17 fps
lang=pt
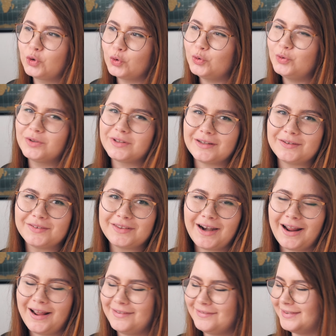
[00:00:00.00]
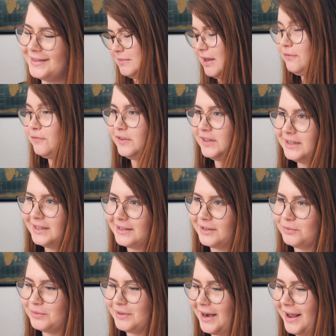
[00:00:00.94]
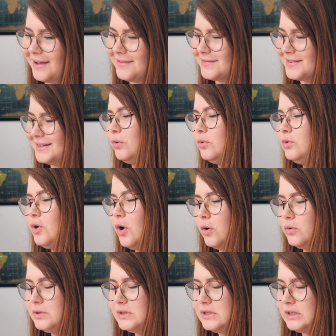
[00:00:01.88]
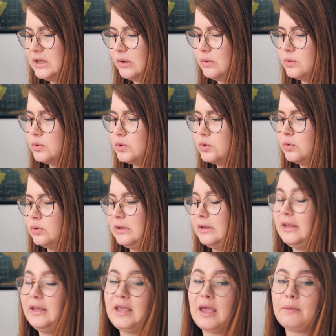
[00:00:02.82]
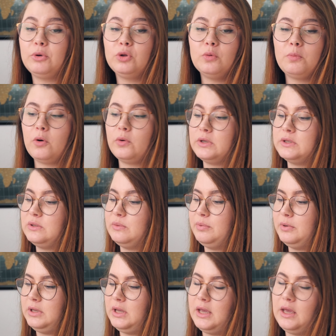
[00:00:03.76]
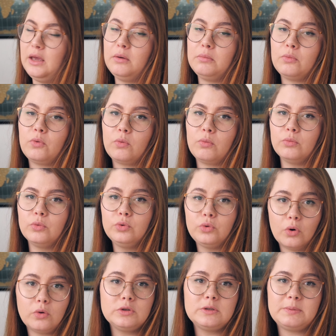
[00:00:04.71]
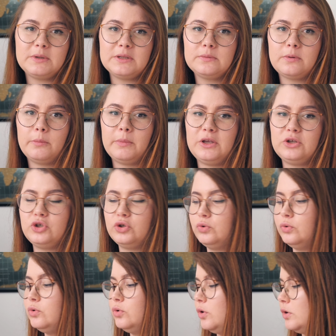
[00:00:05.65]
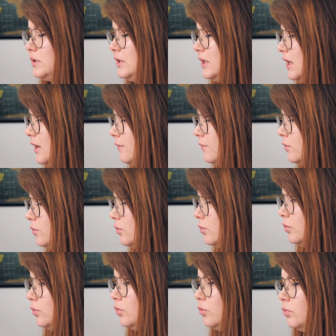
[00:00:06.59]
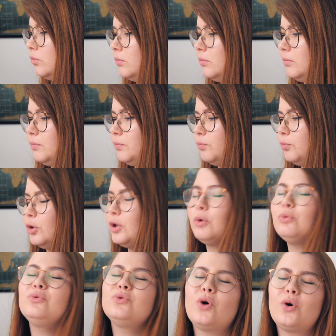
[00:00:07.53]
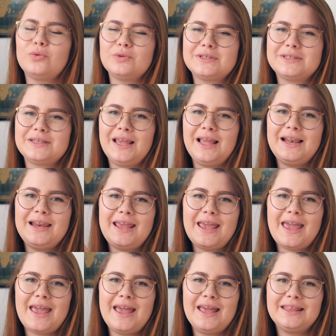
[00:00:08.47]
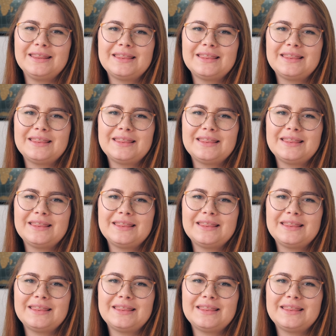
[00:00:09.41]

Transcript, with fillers: tudo tá no Drive. Minha vida tá no Drive. O Notes, que eu uso, e é muito bom isso, porque o Notes, principalmente, tudo que eu escrevo. Porque o Notes, ele é